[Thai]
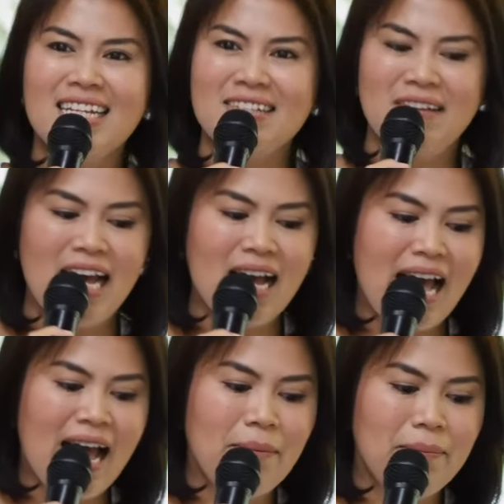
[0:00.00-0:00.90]
นะเจ้าค่ะ
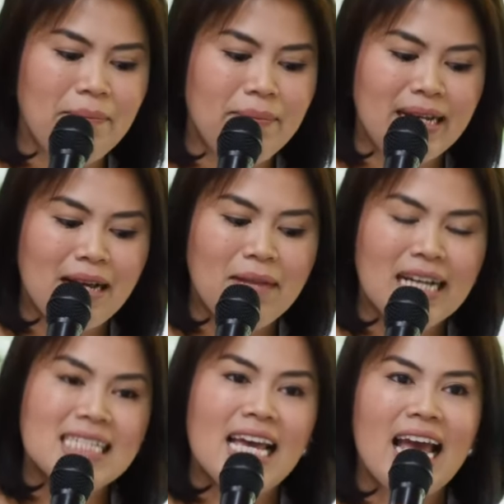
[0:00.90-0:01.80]
เป็นกำลั
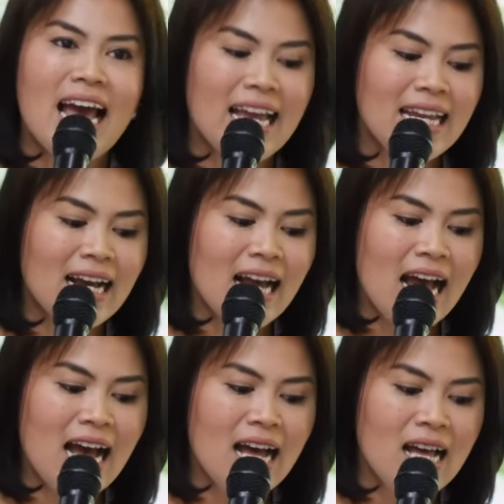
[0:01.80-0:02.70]
งใจให้นะ
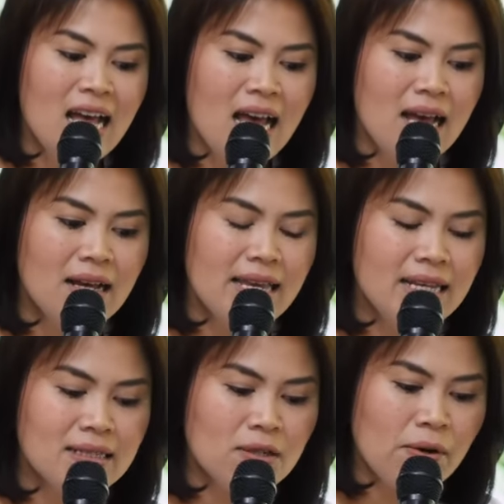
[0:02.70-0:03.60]
คะอี
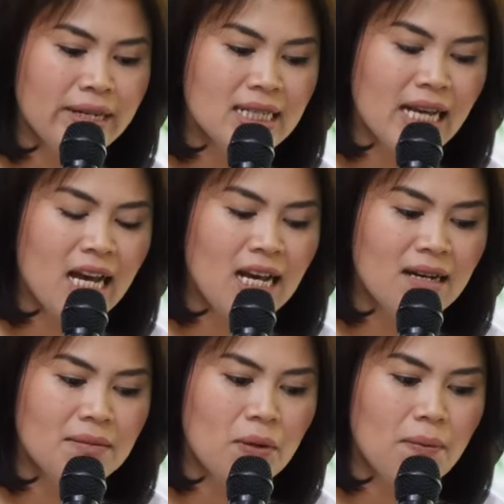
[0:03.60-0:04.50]
กคนนึงค่ะ
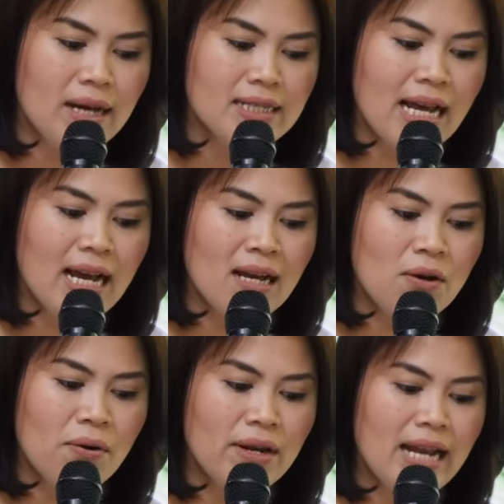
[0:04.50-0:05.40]
บอกว่าถ้า
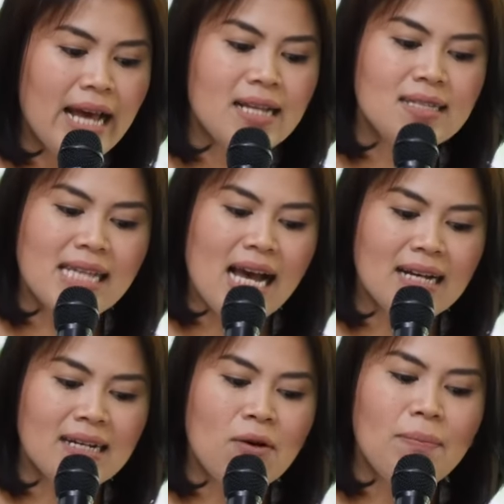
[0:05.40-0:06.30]
คนนั้นจาก
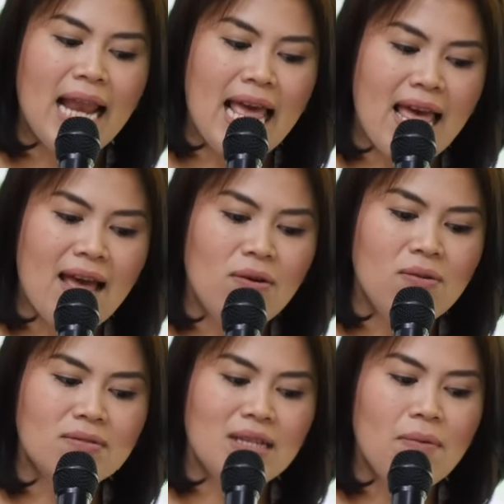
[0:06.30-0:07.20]
เราไปแล้ว
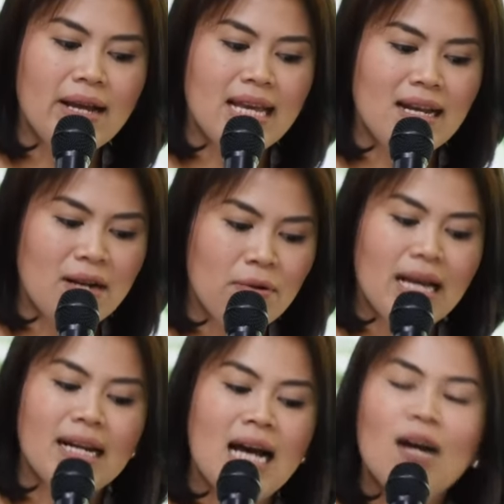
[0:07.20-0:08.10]
แต่ว่าเรา
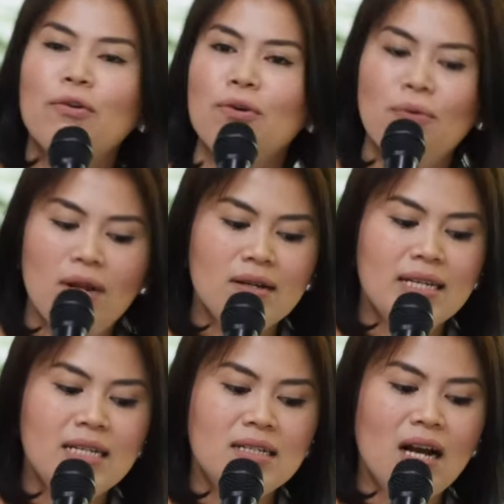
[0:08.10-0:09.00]
ยังรักเขาอยู่แล้วก็
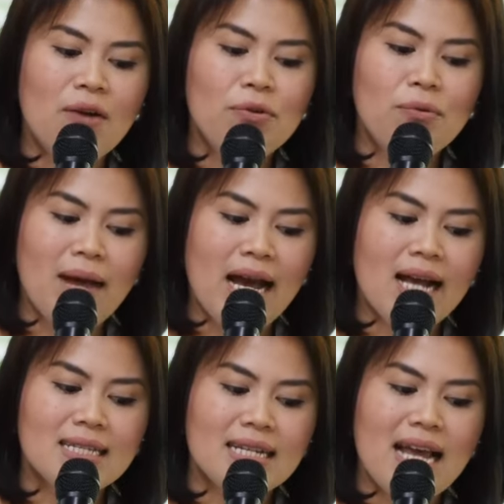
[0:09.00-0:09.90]
คิดถึงเขาอยู่มา
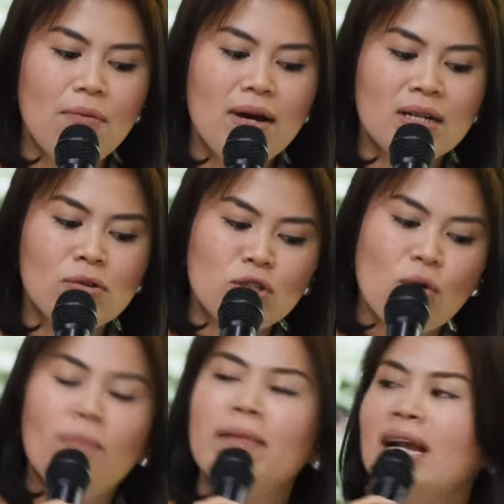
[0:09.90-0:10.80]
กแสดงว่าเราจ
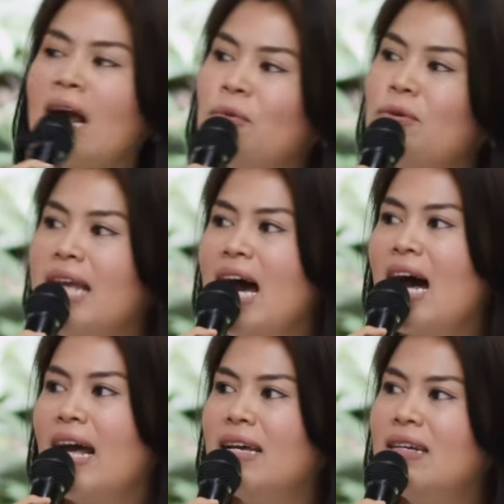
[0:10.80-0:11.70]
มไหมครับคุณยาย